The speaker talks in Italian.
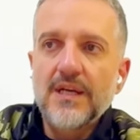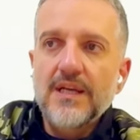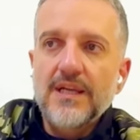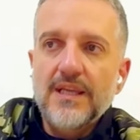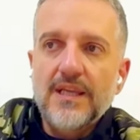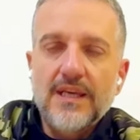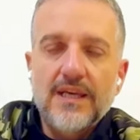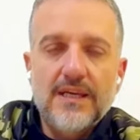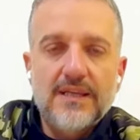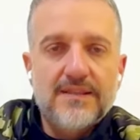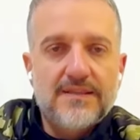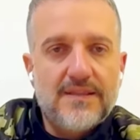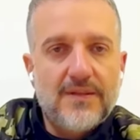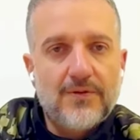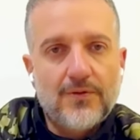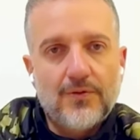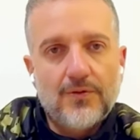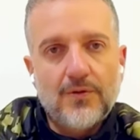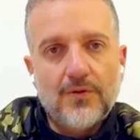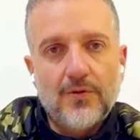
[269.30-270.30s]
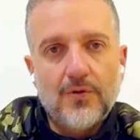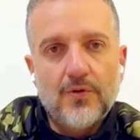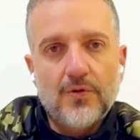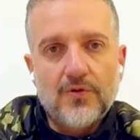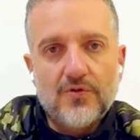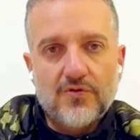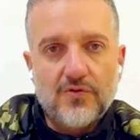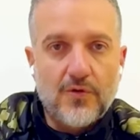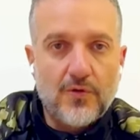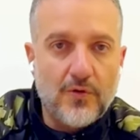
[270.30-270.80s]
che secondo loro
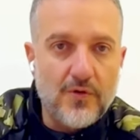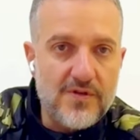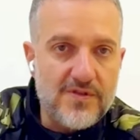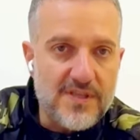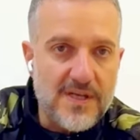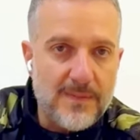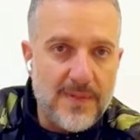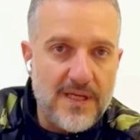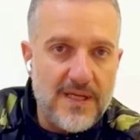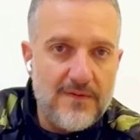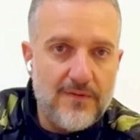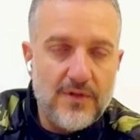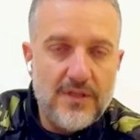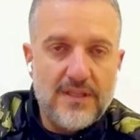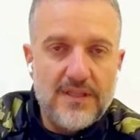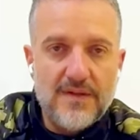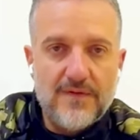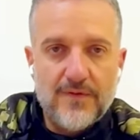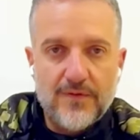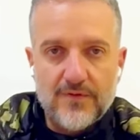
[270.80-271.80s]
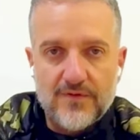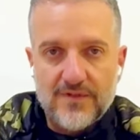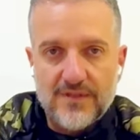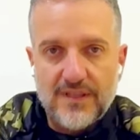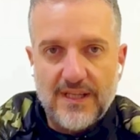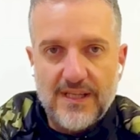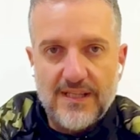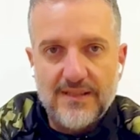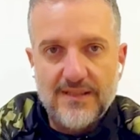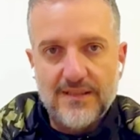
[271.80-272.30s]
sono consapevoli che è
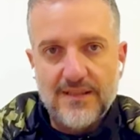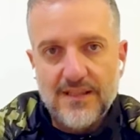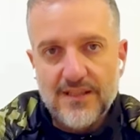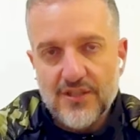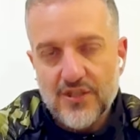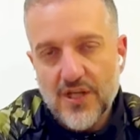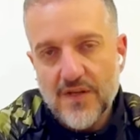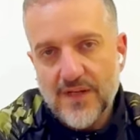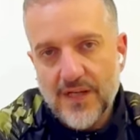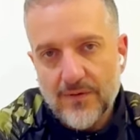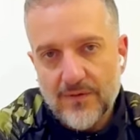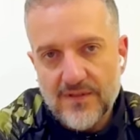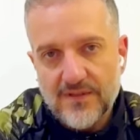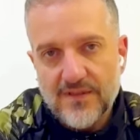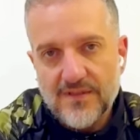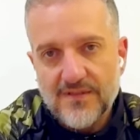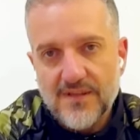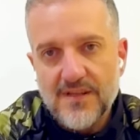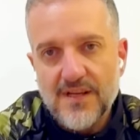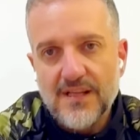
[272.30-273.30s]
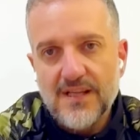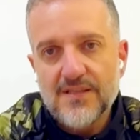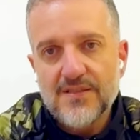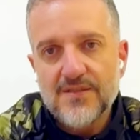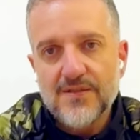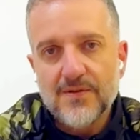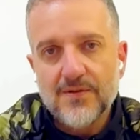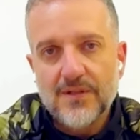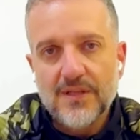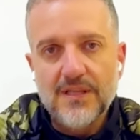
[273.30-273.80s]
frustrante ricevere queste
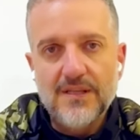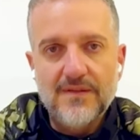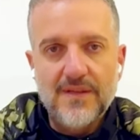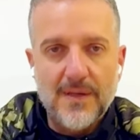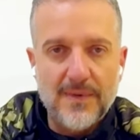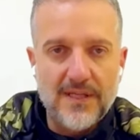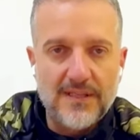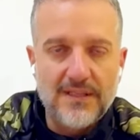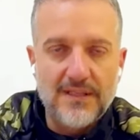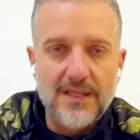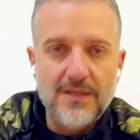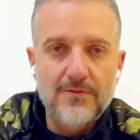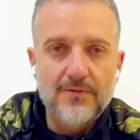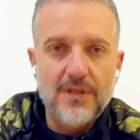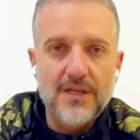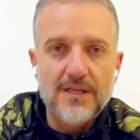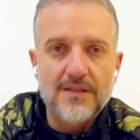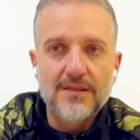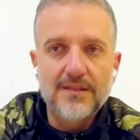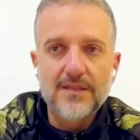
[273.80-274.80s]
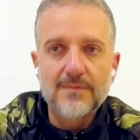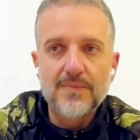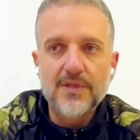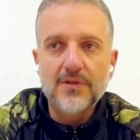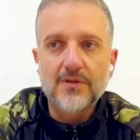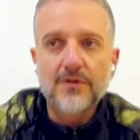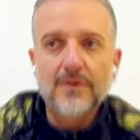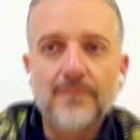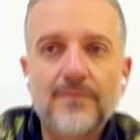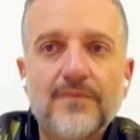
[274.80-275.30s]
segnalazioni da parte degli utenti,
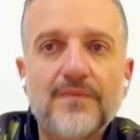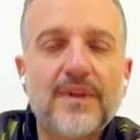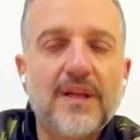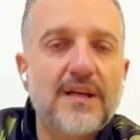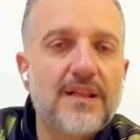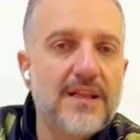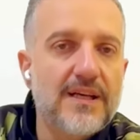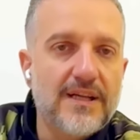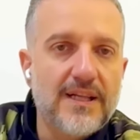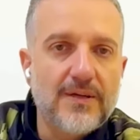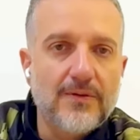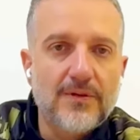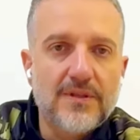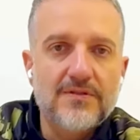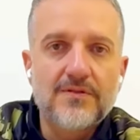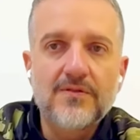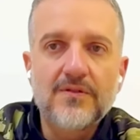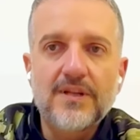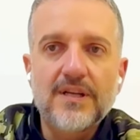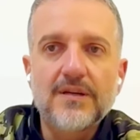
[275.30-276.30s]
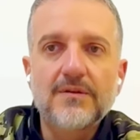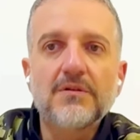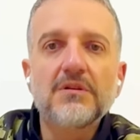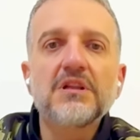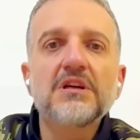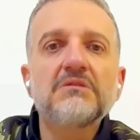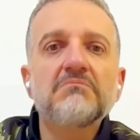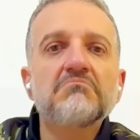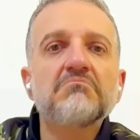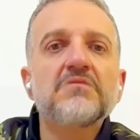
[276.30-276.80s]
però le regole sono
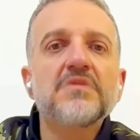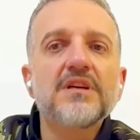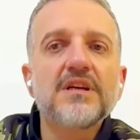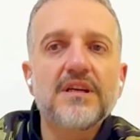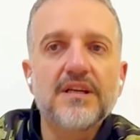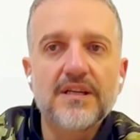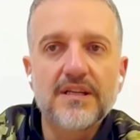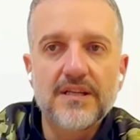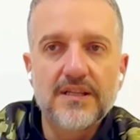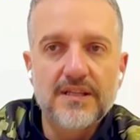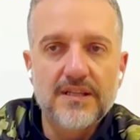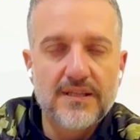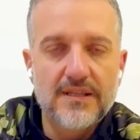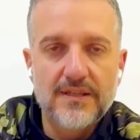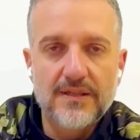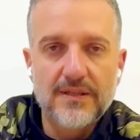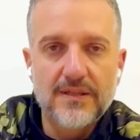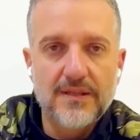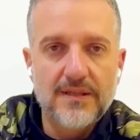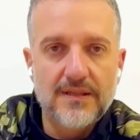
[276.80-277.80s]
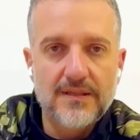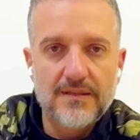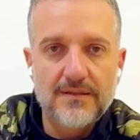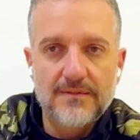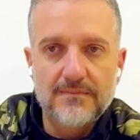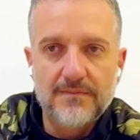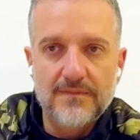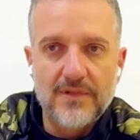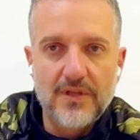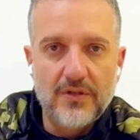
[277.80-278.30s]
regole. Eh,
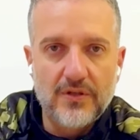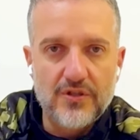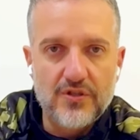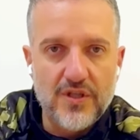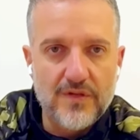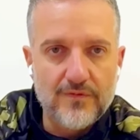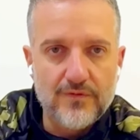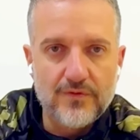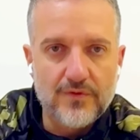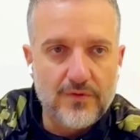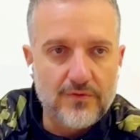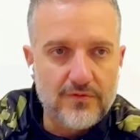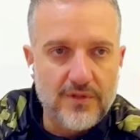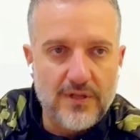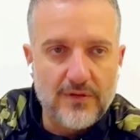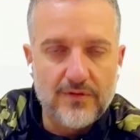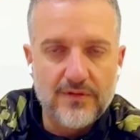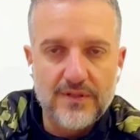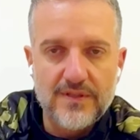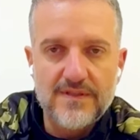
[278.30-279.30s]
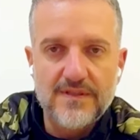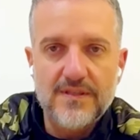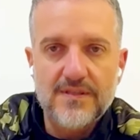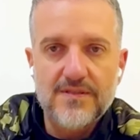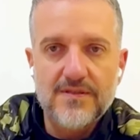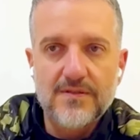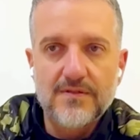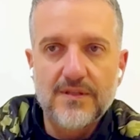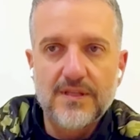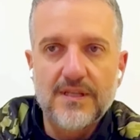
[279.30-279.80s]
ho ricevuto una
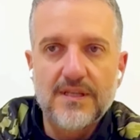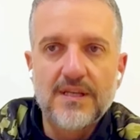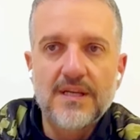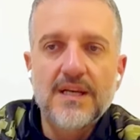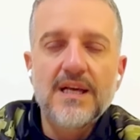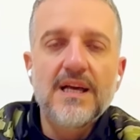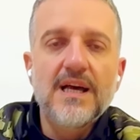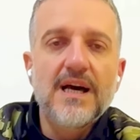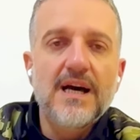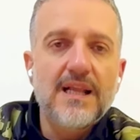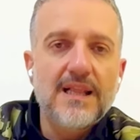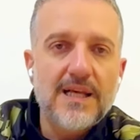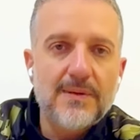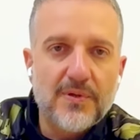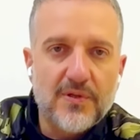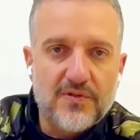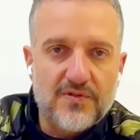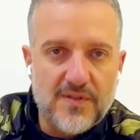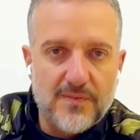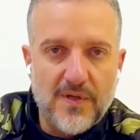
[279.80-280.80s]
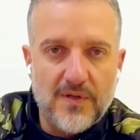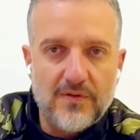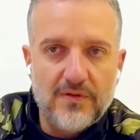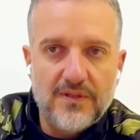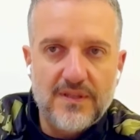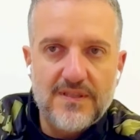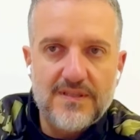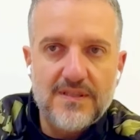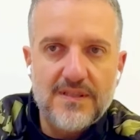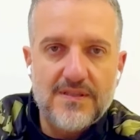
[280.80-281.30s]
contestazione, alla prossima
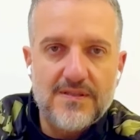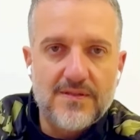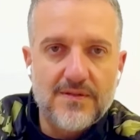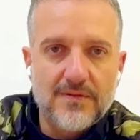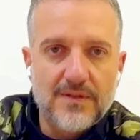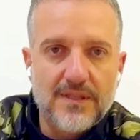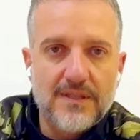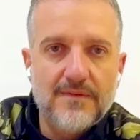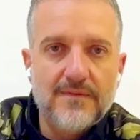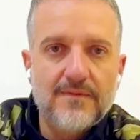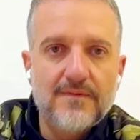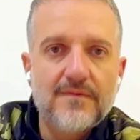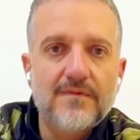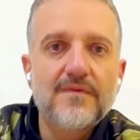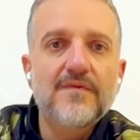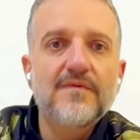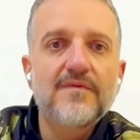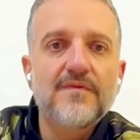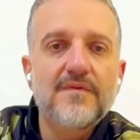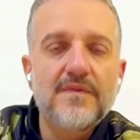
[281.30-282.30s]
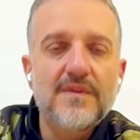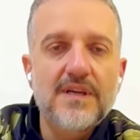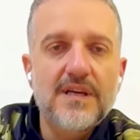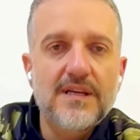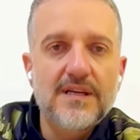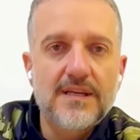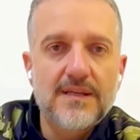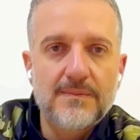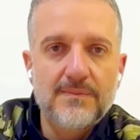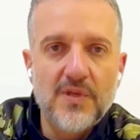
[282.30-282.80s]
contestazione
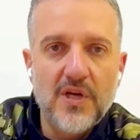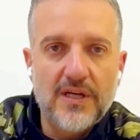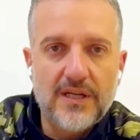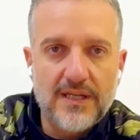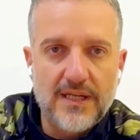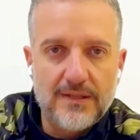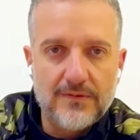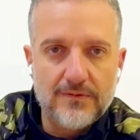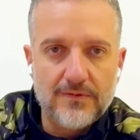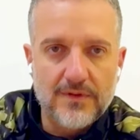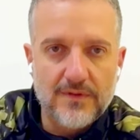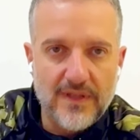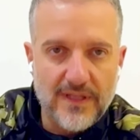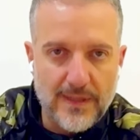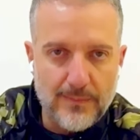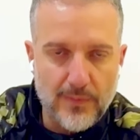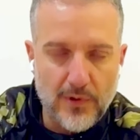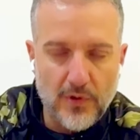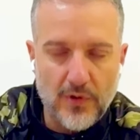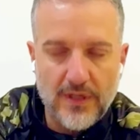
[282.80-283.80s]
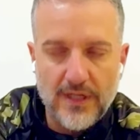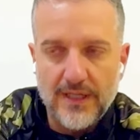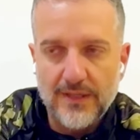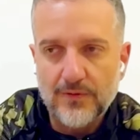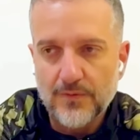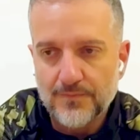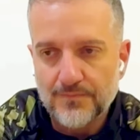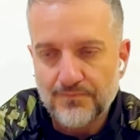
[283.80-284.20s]
eh, il mio account verrà bloccato.